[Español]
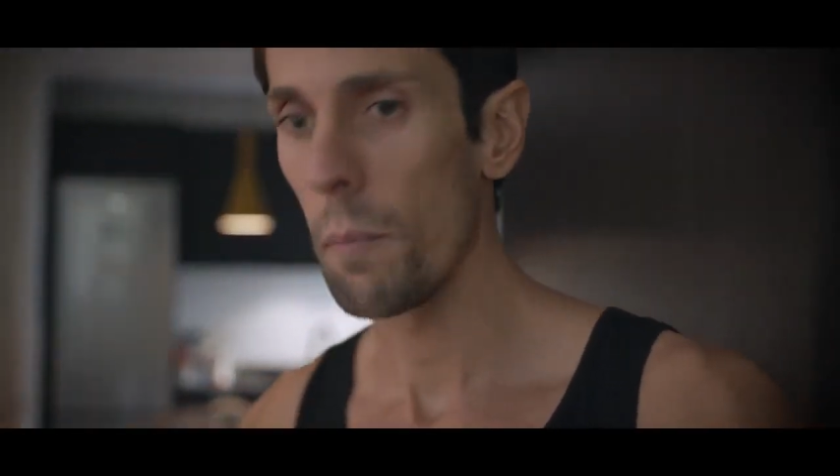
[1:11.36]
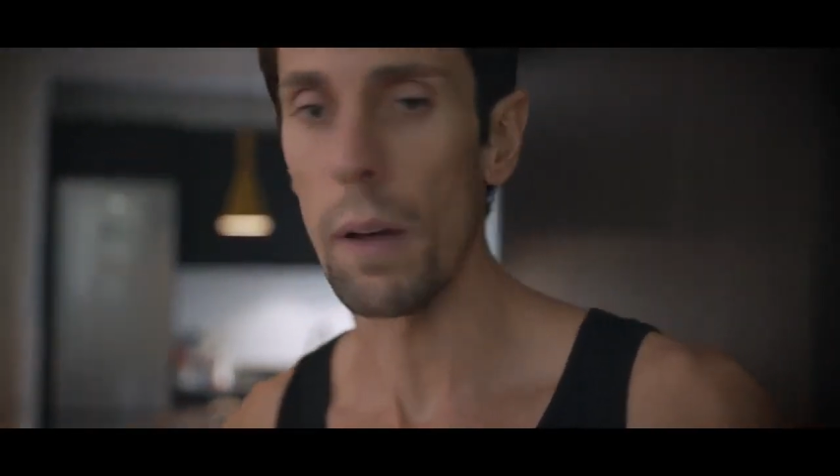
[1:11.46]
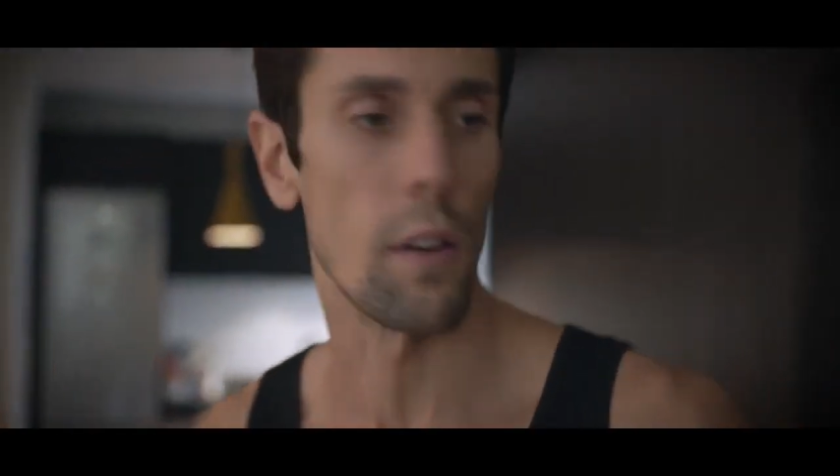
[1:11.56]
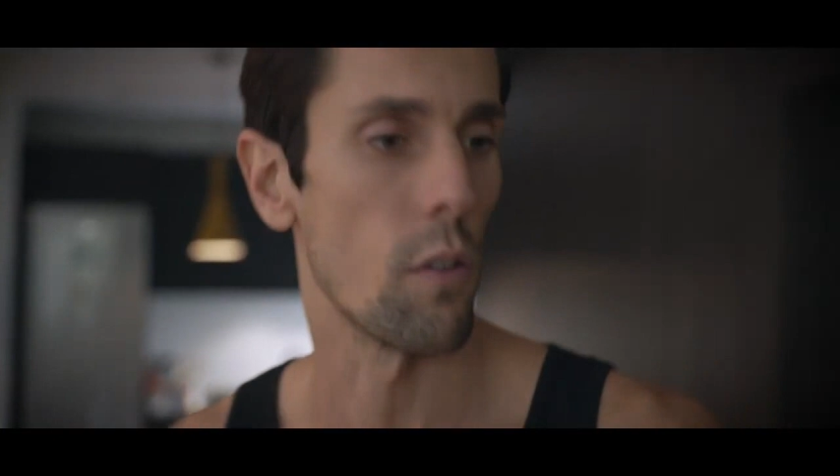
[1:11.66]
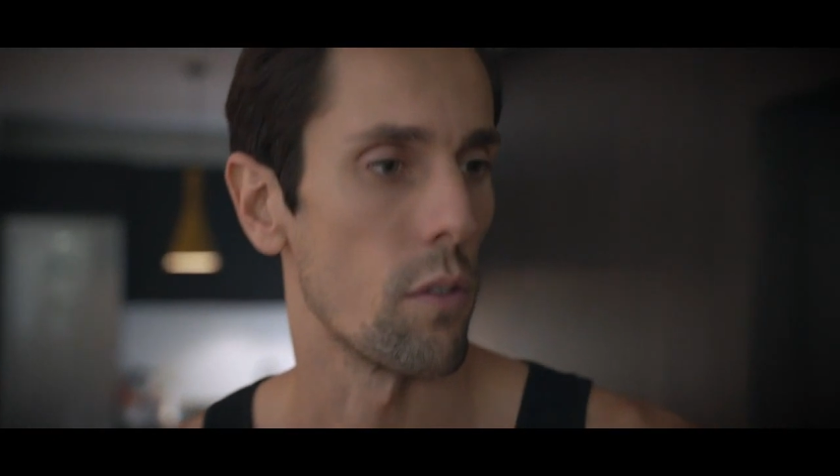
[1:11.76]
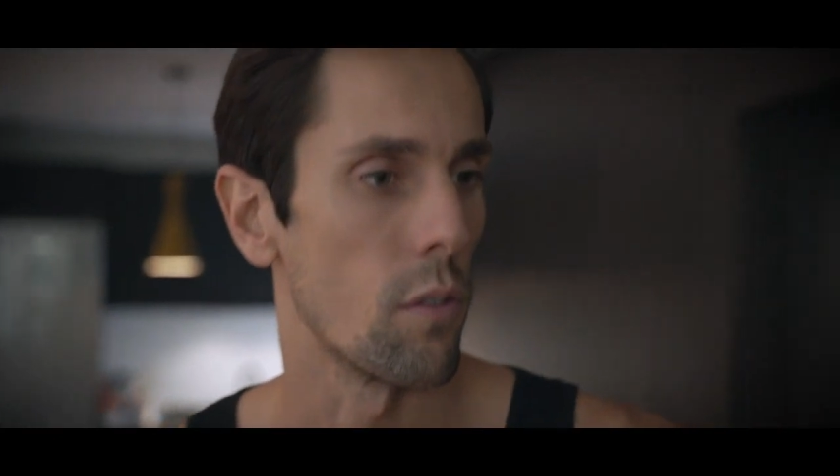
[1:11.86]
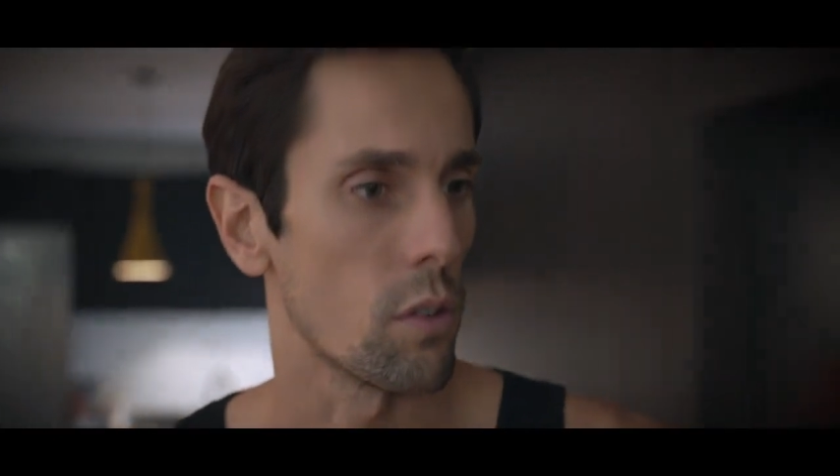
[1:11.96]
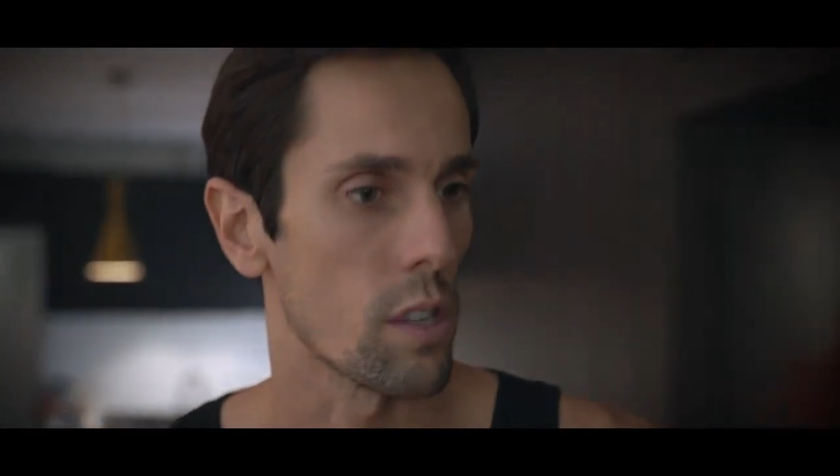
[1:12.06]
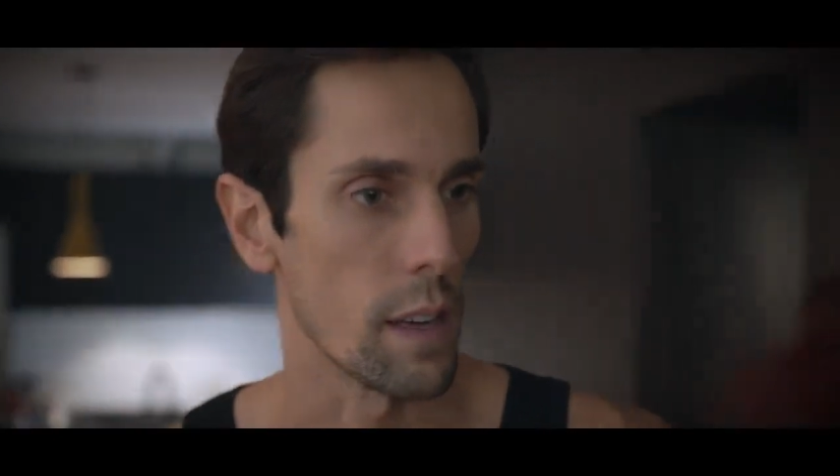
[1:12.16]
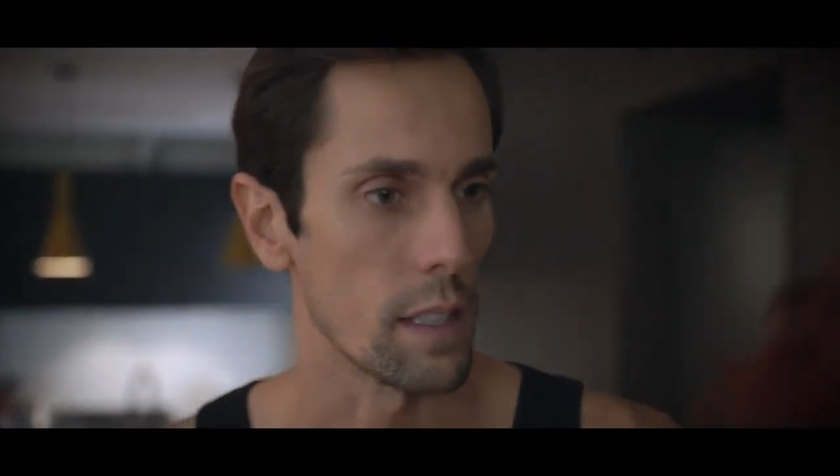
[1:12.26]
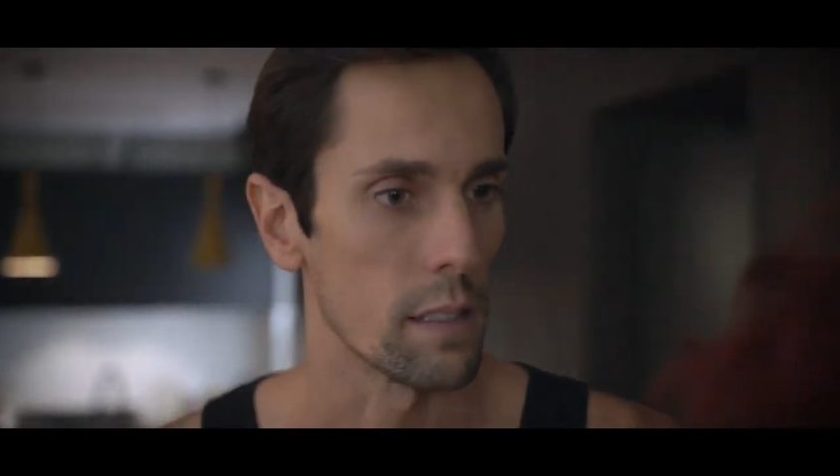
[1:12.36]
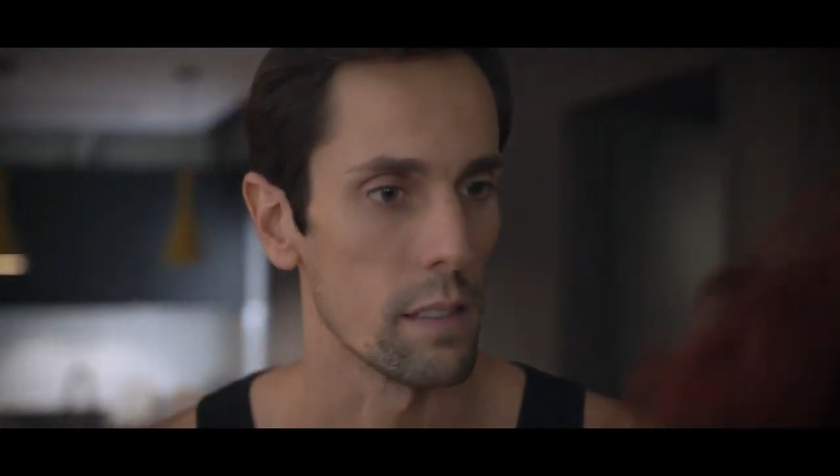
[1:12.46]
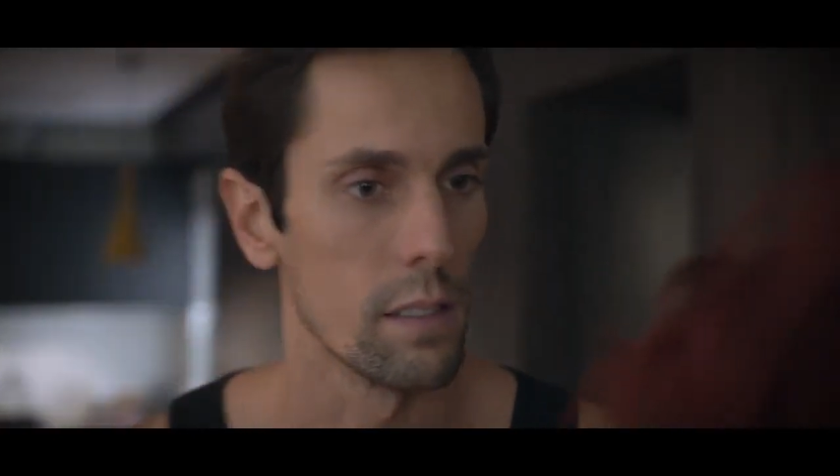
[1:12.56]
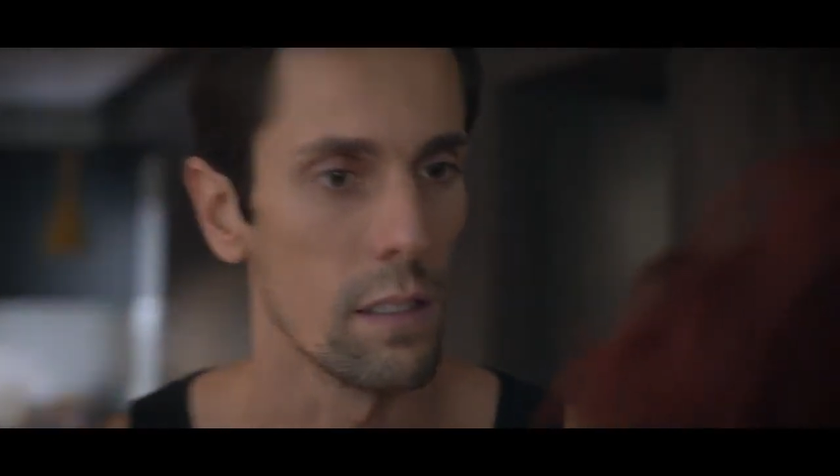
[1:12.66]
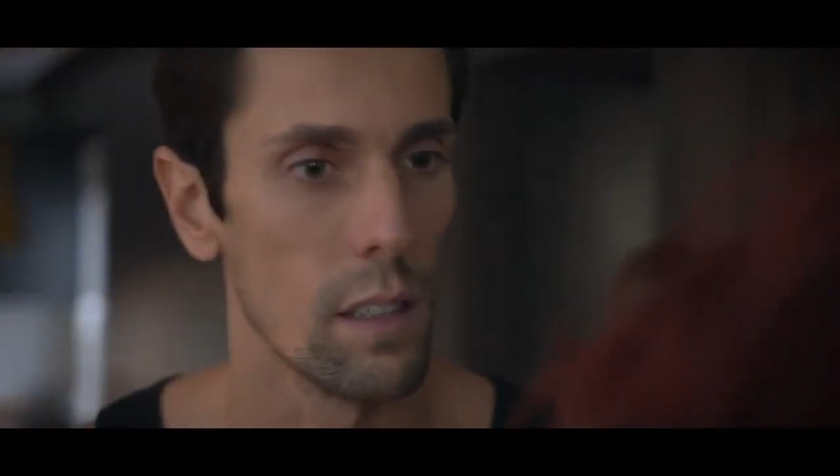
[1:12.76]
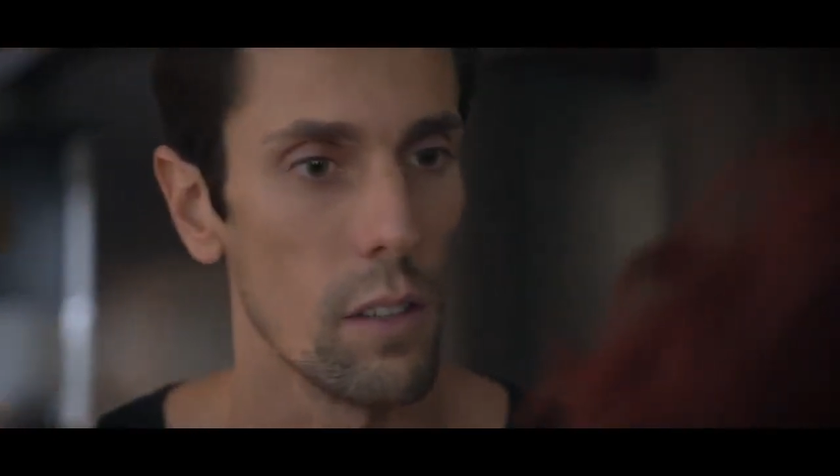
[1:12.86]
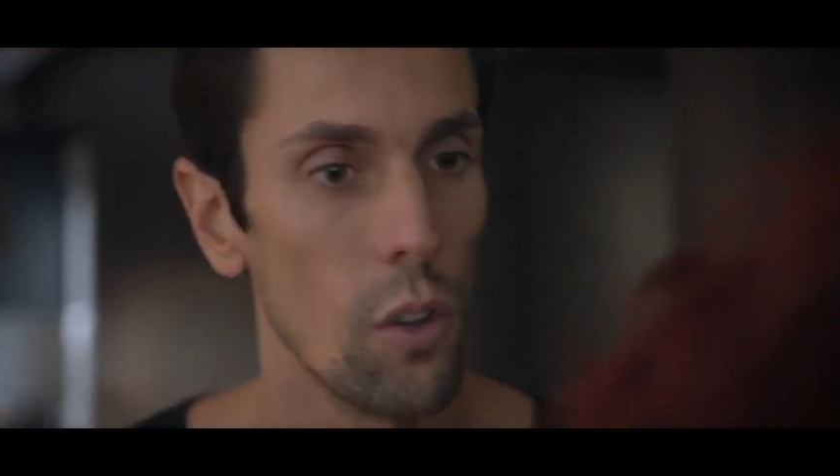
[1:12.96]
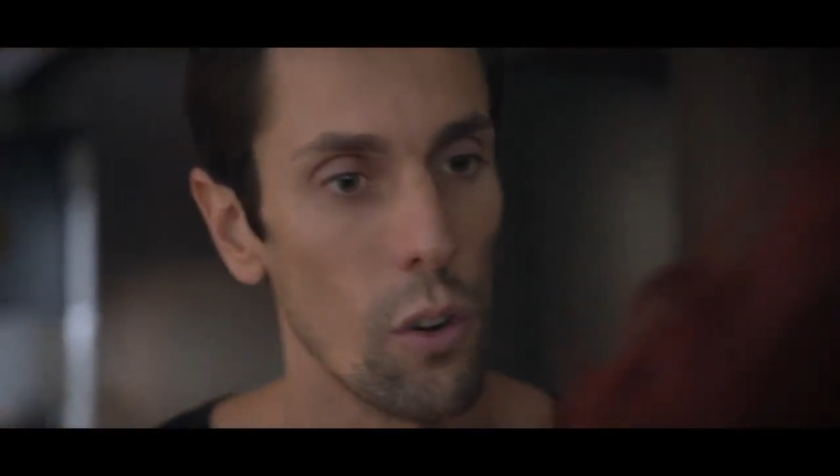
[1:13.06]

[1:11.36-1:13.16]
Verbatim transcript: Vale, no, no lo sabías. Eh, no.